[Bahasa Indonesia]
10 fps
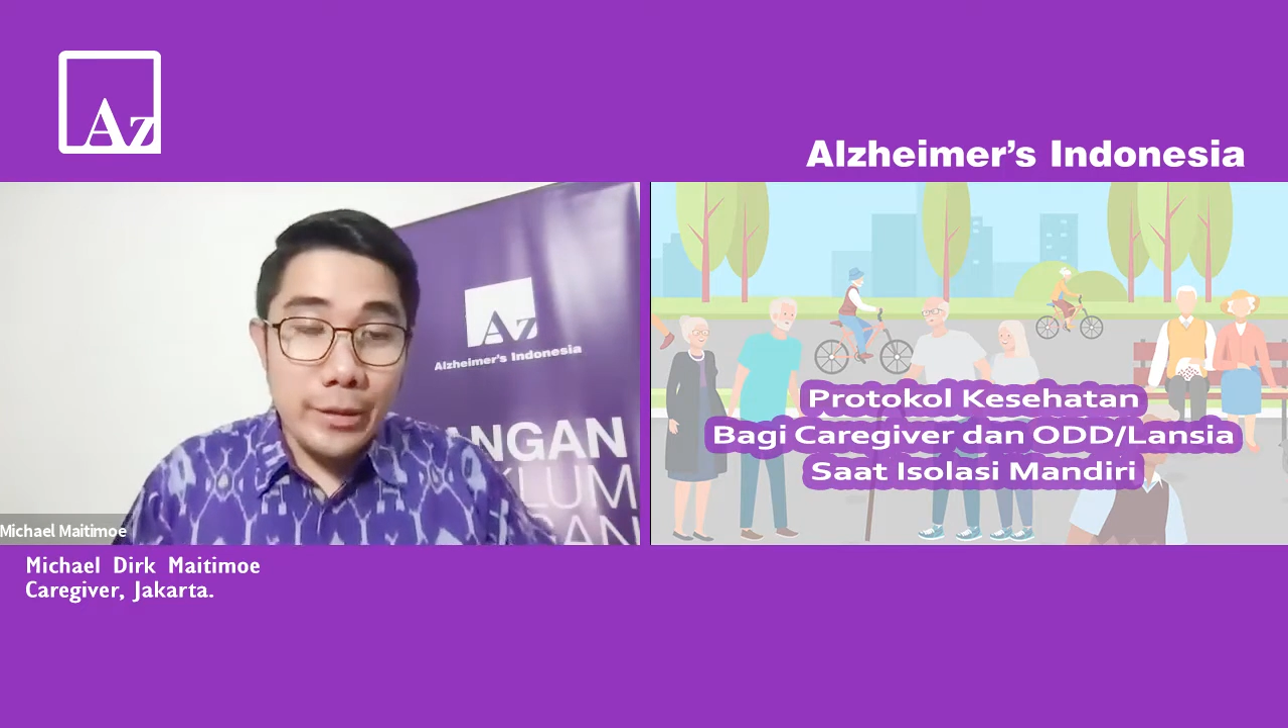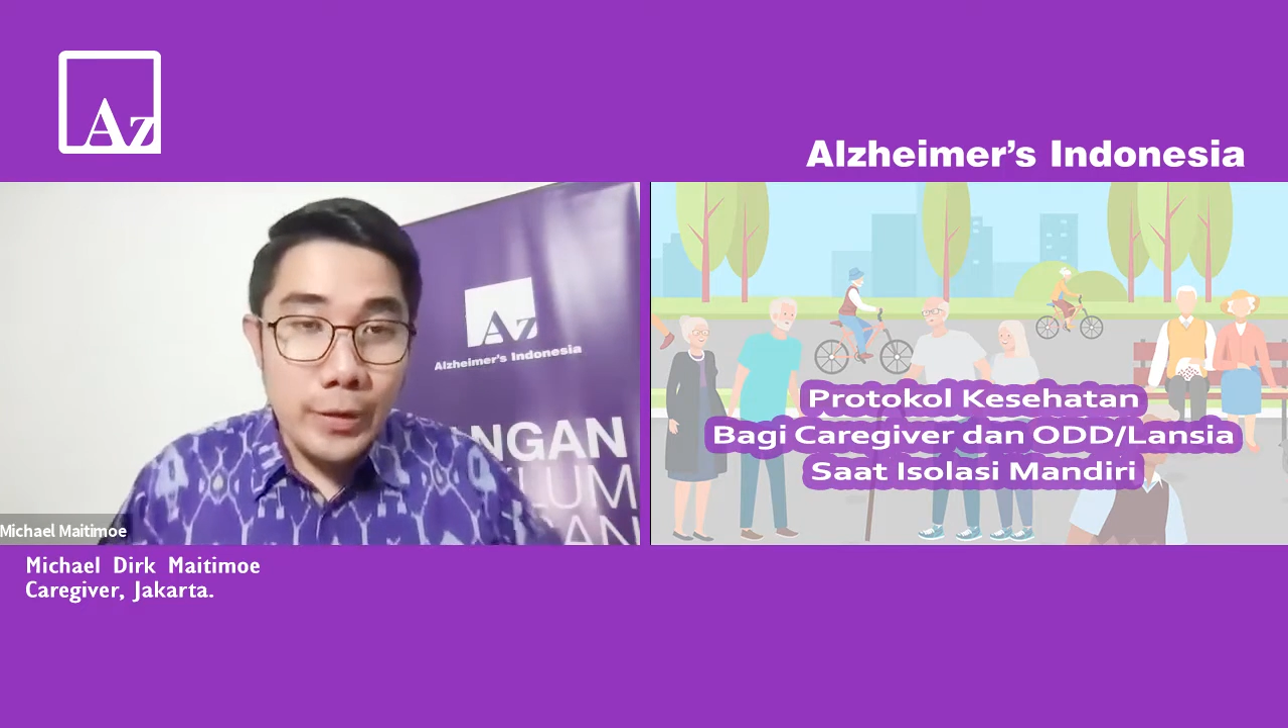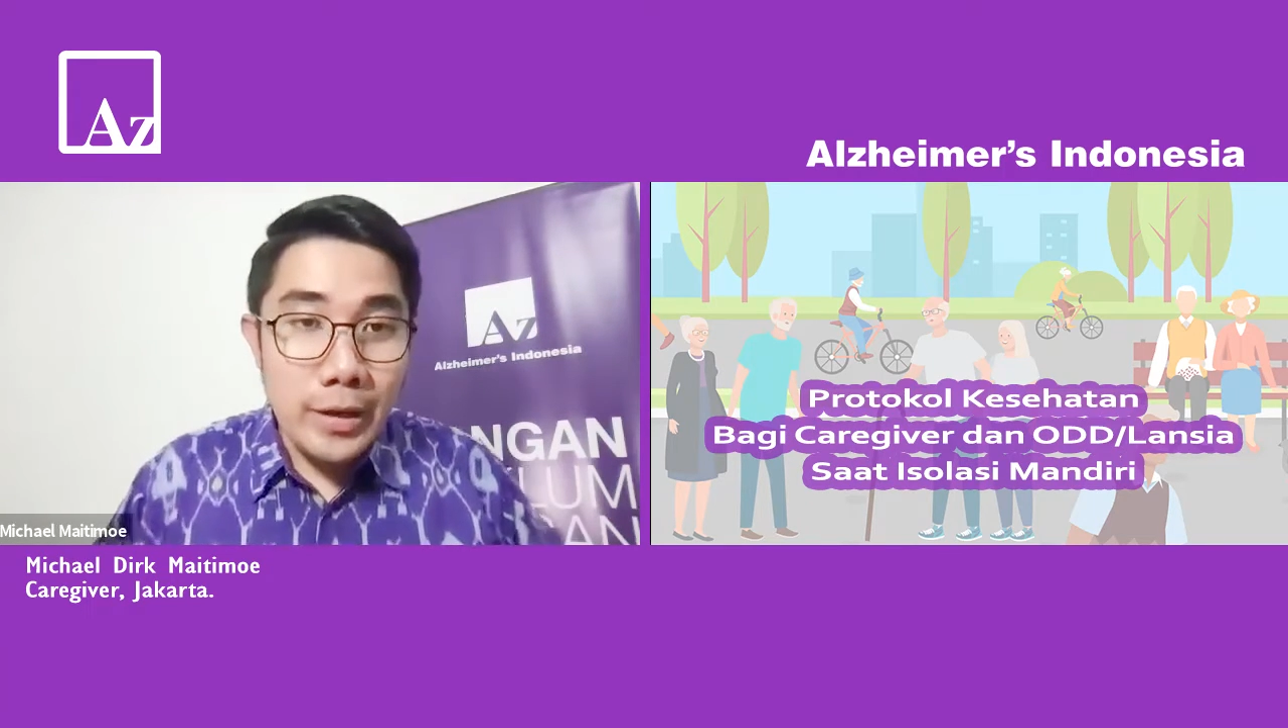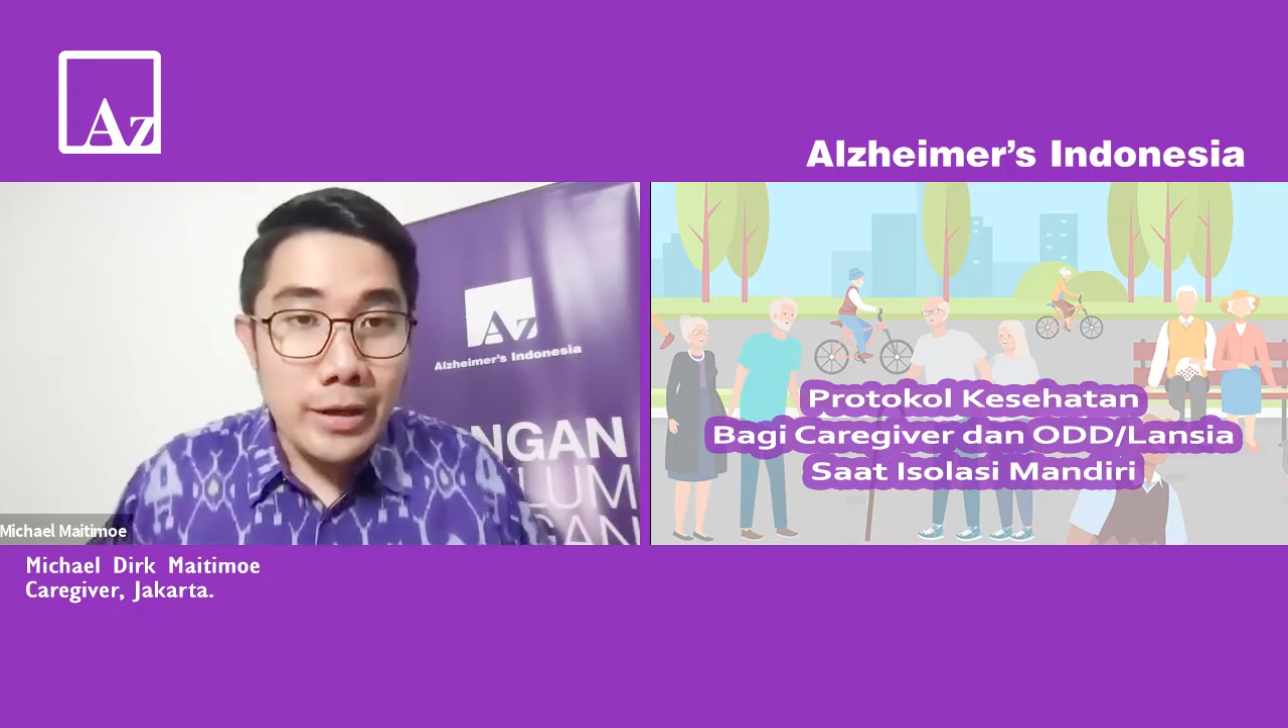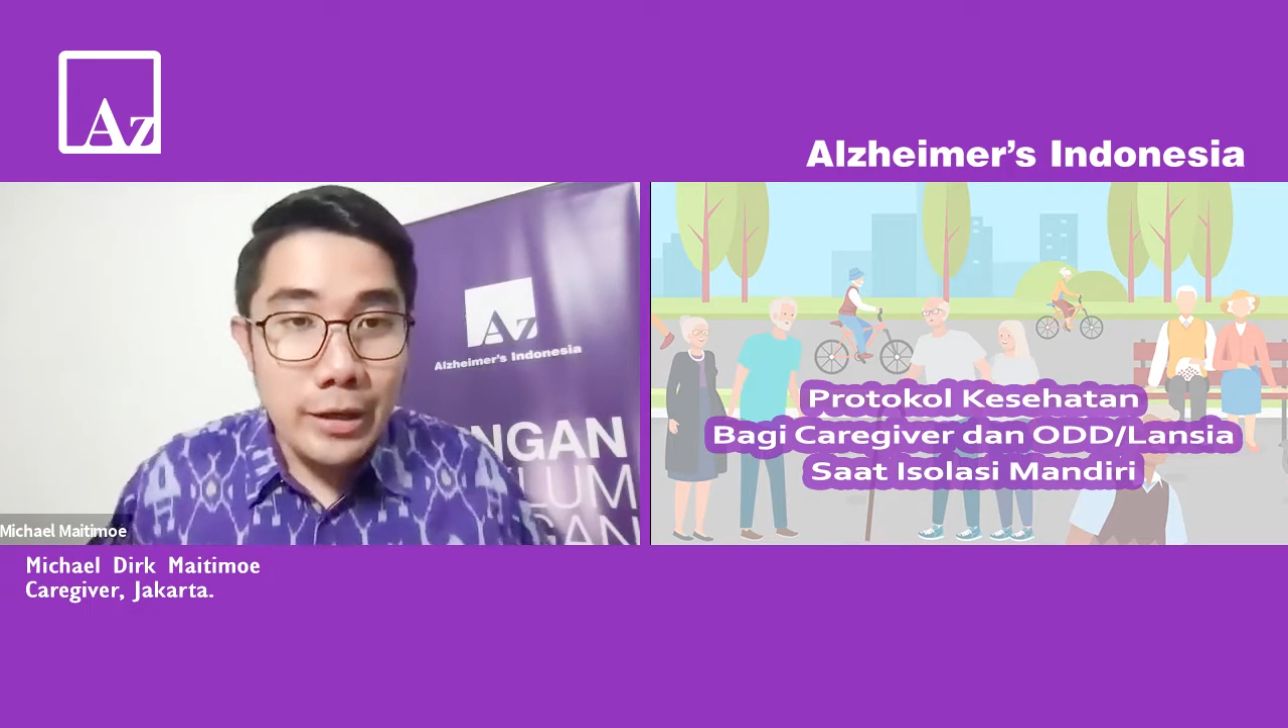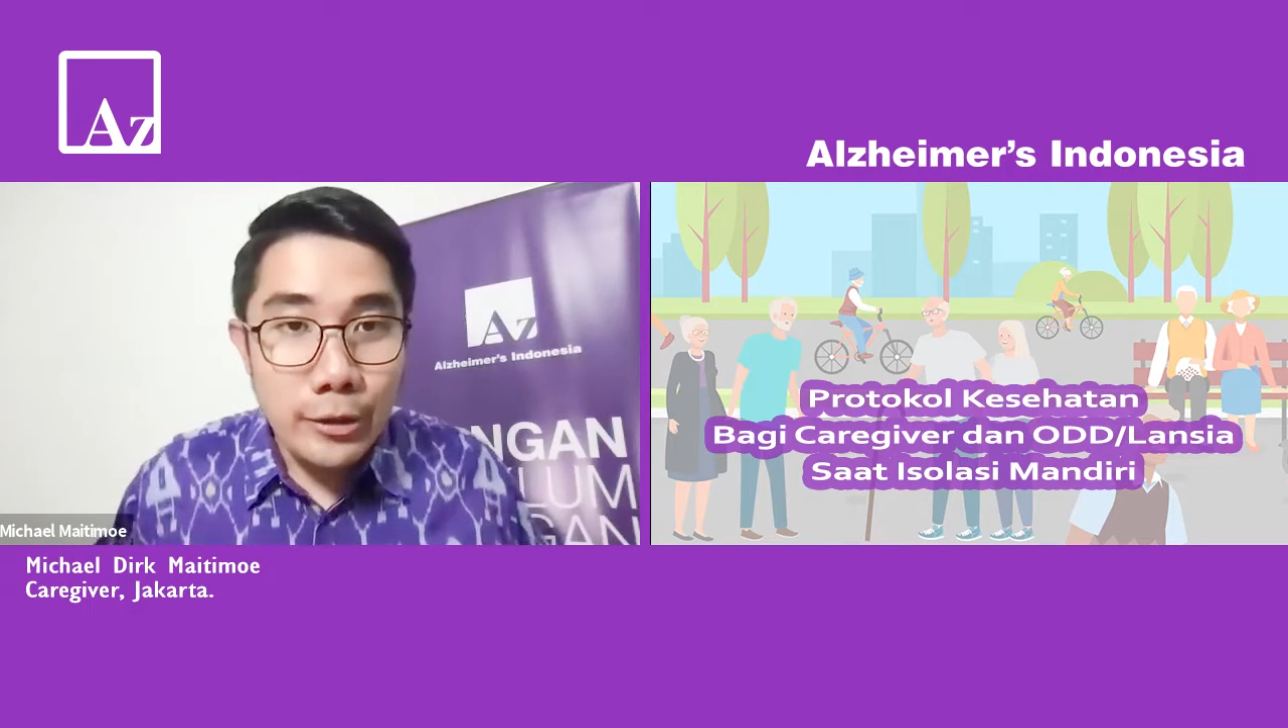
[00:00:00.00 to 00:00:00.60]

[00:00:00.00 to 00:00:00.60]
Satu lagi